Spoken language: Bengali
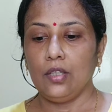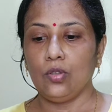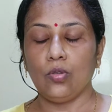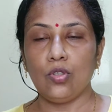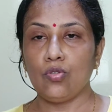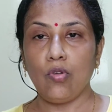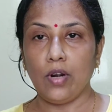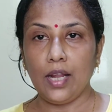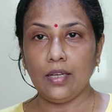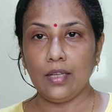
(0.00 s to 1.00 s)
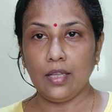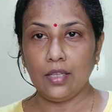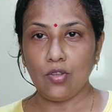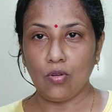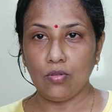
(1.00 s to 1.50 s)
তো কিছু করার নেই
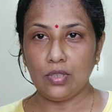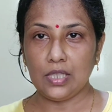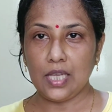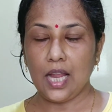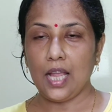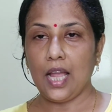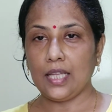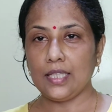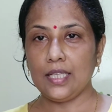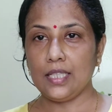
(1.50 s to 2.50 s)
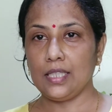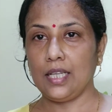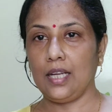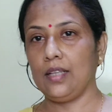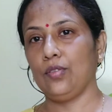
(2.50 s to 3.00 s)
যখন যে জায়গায় আছি সে
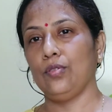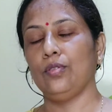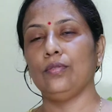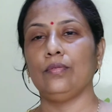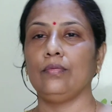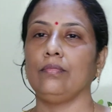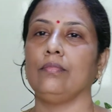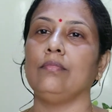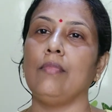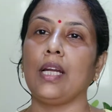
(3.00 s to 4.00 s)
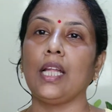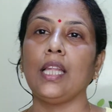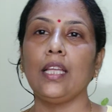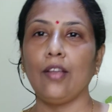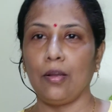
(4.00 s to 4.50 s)
জায়গাটা তো
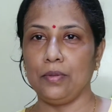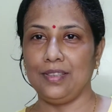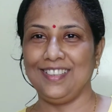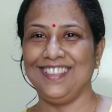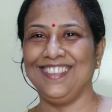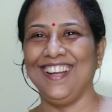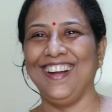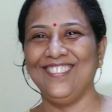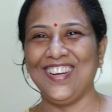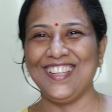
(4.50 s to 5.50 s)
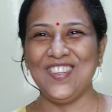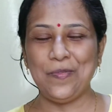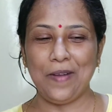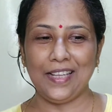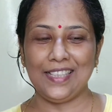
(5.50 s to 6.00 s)
মানাতেই হবে না মানে
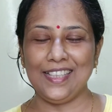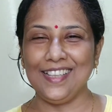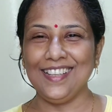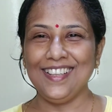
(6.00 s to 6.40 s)
উপায় কি